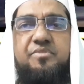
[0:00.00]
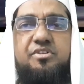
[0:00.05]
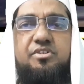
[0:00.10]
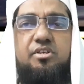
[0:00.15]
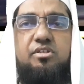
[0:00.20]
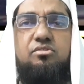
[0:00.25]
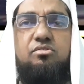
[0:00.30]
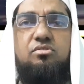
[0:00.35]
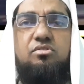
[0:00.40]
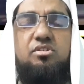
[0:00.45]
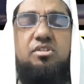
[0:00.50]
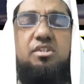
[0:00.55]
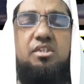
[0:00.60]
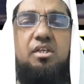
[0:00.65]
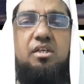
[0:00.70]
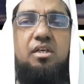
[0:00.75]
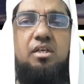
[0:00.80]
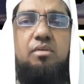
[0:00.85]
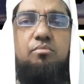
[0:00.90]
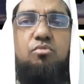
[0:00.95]
সেজন্য সে
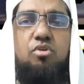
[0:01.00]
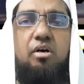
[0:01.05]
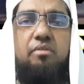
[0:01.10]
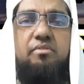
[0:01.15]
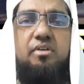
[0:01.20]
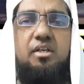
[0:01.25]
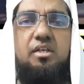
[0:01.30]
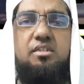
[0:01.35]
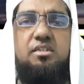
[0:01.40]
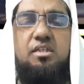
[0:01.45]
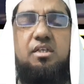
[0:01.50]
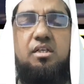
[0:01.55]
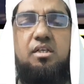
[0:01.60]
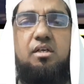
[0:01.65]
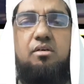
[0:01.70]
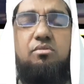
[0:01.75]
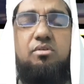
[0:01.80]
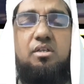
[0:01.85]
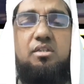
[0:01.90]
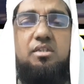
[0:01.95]
মোয়াবিয়া দিয়ে
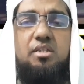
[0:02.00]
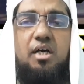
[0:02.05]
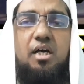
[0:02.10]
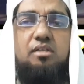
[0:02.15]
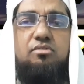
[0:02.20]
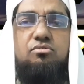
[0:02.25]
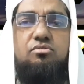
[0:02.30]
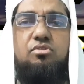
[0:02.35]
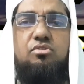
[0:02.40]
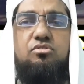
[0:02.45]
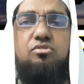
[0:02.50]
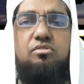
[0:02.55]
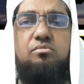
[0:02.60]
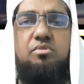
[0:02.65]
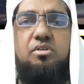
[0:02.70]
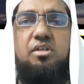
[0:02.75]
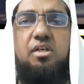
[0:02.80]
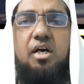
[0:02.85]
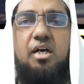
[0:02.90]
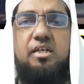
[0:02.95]
আল্লাহকে তাহাজুতের
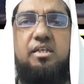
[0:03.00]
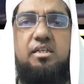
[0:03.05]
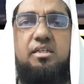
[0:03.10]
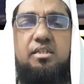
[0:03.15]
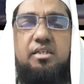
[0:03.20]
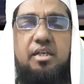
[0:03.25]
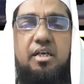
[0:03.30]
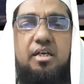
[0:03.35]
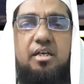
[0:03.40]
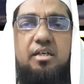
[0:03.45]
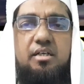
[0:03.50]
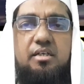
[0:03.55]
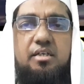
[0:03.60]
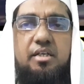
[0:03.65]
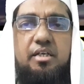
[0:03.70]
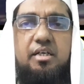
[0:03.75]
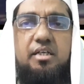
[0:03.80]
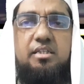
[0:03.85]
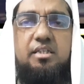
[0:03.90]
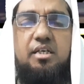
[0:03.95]
সময় ডাক
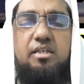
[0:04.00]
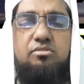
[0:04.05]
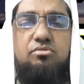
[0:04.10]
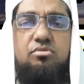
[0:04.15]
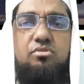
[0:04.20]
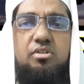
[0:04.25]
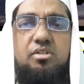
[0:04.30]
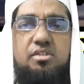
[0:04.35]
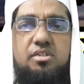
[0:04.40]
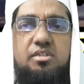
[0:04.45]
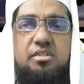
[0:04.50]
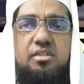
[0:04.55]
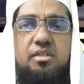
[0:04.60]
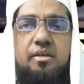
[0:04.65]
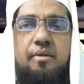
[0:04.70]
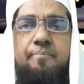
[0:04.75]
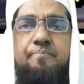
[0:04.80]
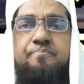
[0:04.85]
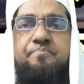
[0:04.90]
ডেকে দেওয়ার জন্য এসেছে